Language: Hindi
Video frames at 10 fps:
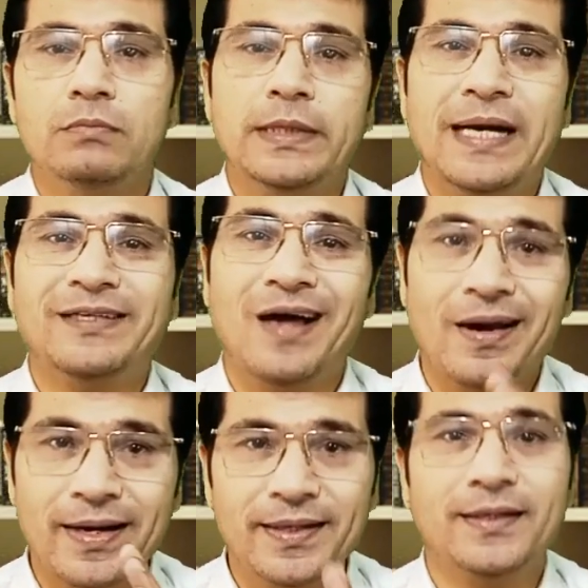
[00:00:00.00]
एक
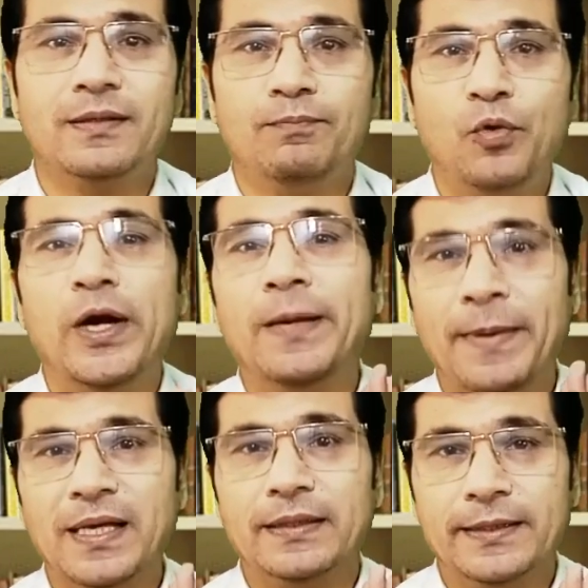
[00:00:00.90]
टारगेटेड पॉइंट पर
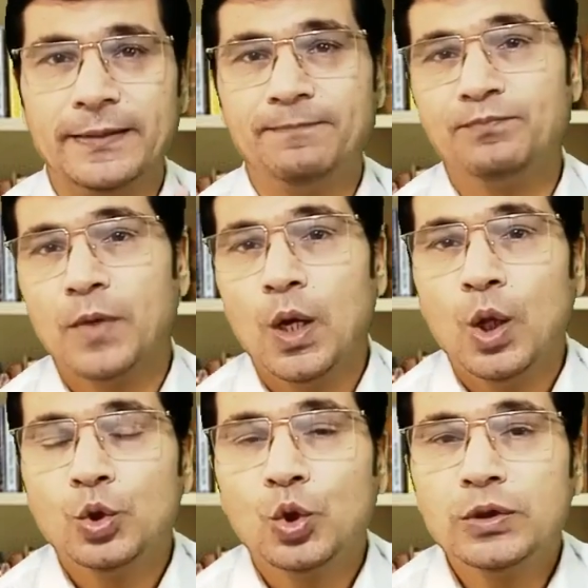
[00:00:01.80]
ही आते हैं
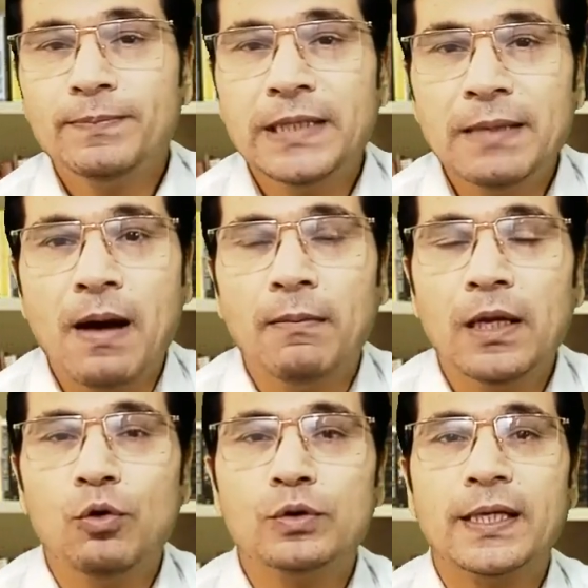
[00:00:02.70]
तो जब ये मामला
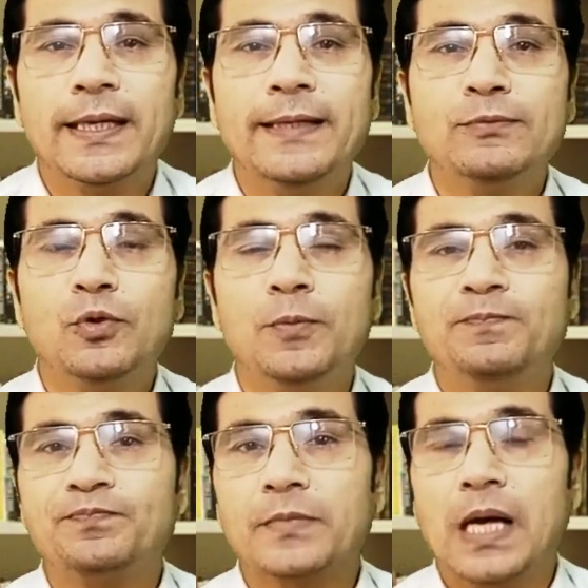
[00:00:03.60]
होता है तो
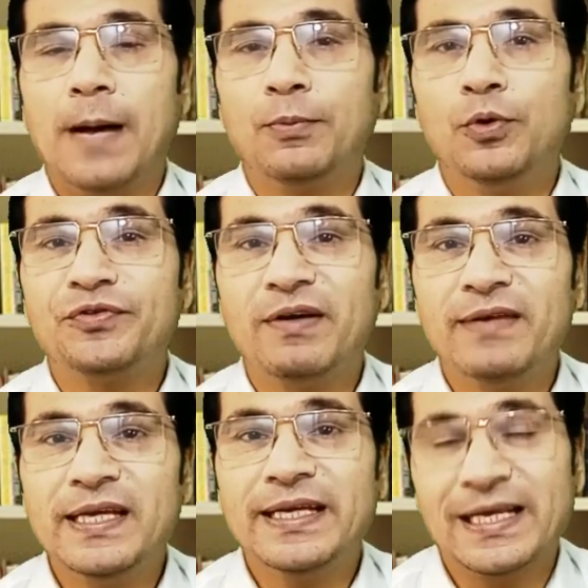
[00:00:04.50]
आपको
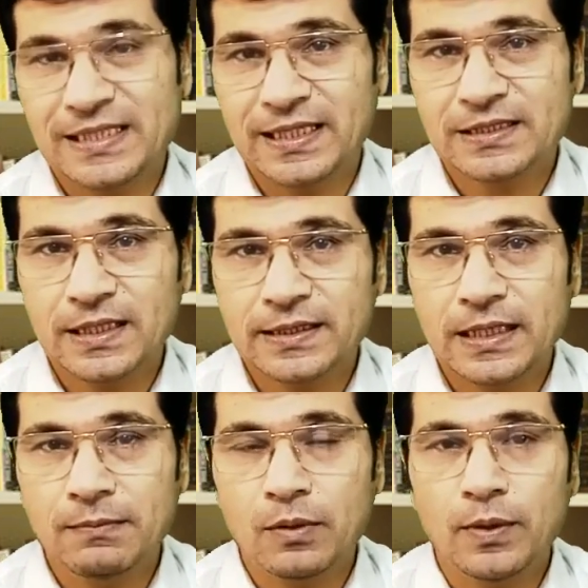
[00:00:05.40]
ट्रैवलिंग कैसे कर सकते हैं
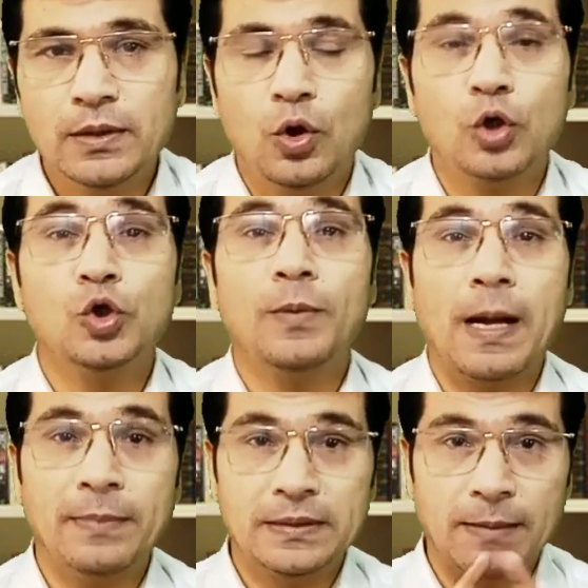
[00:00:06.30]
नंबर वन और जो अगर
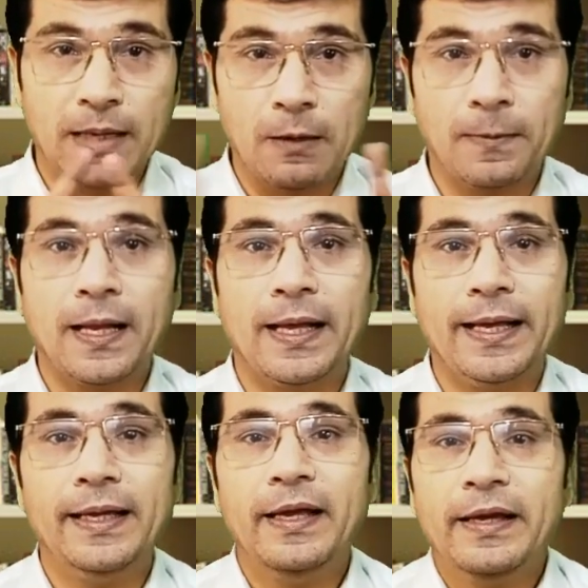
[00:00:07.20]
आपने थमने पड़ा पढ़ा
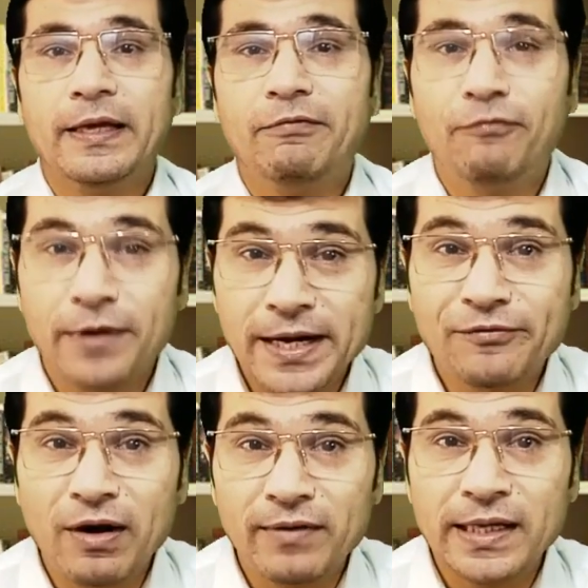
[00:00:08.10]
है कि फ्री
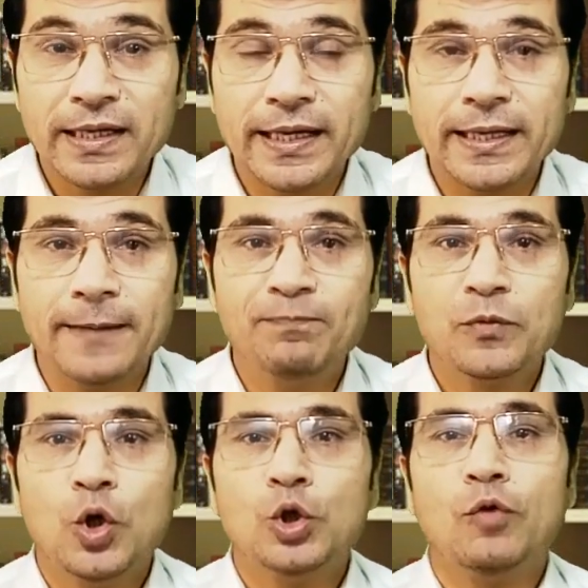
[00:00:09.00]
ट्रैवलिंग करेंगे
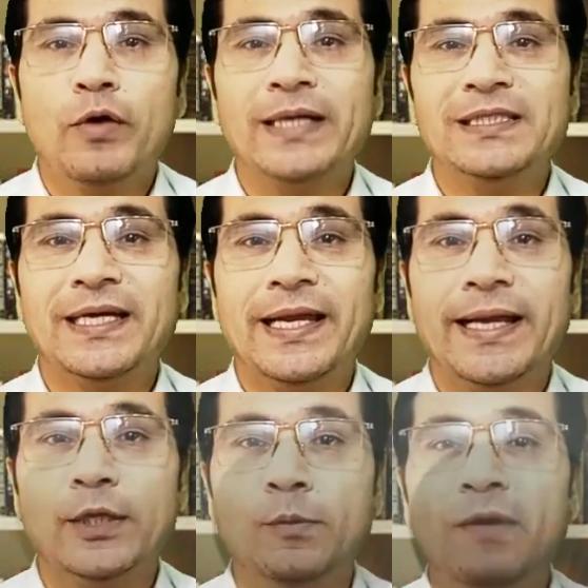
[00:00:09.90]
तो वो कैसे करेंगे तो मैं